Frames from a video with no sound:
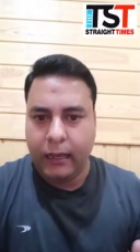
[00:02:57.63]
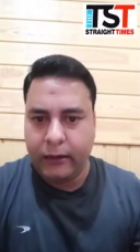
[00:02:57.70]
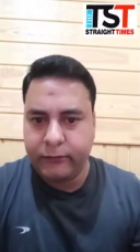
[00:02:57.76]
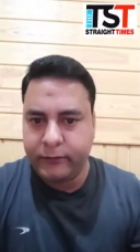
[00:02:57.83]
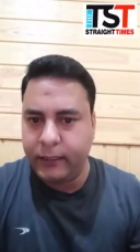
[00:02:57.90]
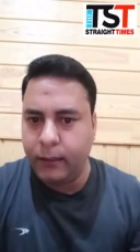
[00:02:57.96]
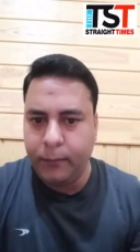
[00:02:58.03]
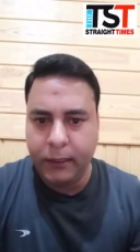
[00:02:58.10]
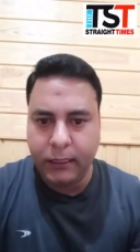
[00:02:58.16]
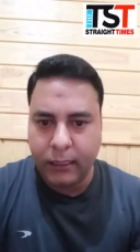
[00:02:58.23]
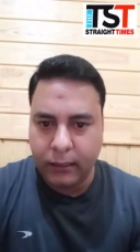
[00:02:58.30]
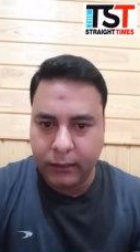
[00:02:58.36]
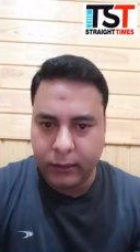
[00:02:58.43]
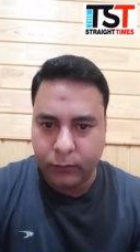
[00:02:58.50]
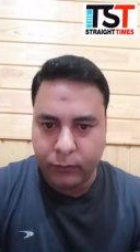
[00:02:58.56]
एक्सटेंड भी
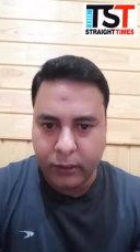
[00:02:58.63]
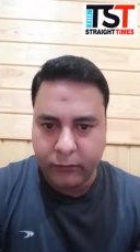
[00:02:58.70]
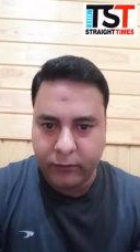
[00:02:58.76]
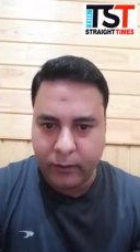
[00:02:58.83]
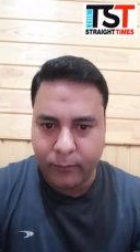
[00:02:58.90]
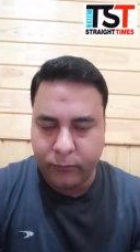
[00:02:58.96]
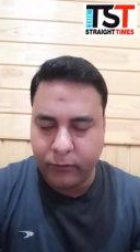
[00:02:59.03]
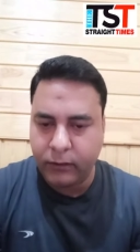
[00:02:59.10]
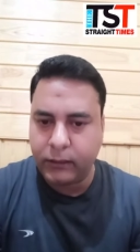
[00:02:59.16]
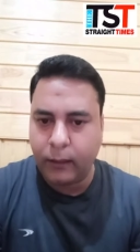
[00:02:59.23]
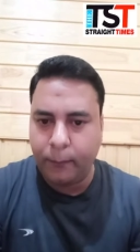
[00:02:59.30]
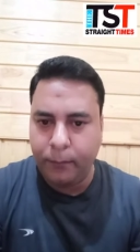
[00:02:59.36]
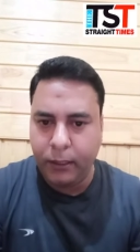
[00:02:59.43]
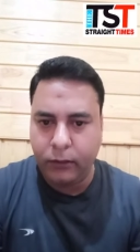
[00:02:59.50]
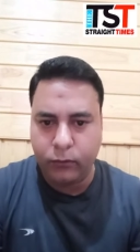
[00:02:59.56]
करती है उनकी सर्विस से
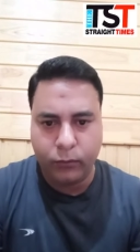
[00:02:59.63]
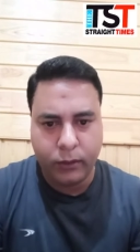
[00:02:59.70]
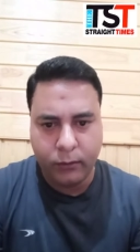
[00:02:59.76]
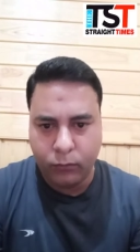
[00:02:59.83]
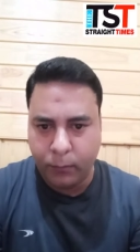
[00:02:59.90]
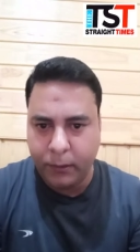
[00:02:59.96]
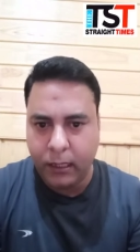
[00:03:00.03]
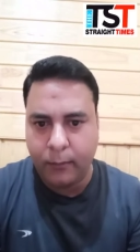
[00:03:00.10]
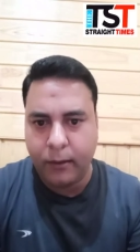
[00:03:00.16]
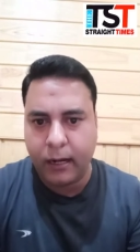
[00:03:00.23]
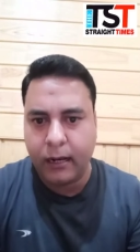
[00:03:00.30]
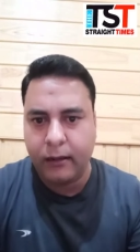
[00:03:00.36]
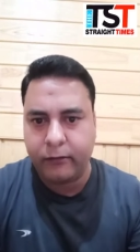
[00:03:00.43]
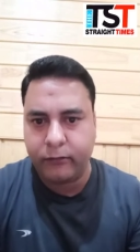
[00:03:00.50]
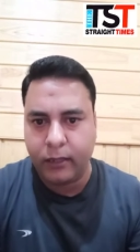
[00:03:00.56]
तब भी क्योंकि वो भी
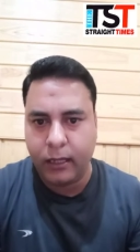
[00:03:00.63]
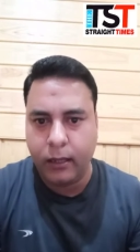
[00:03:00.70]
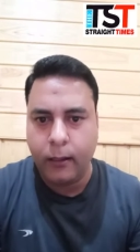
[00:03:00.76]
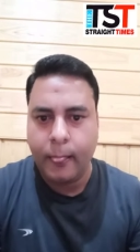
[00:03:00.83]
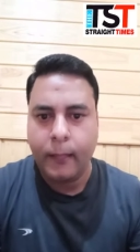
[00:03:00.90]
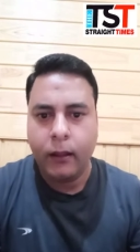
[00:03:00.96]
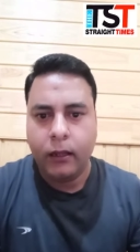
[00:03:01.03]
हमारा हिस्सा है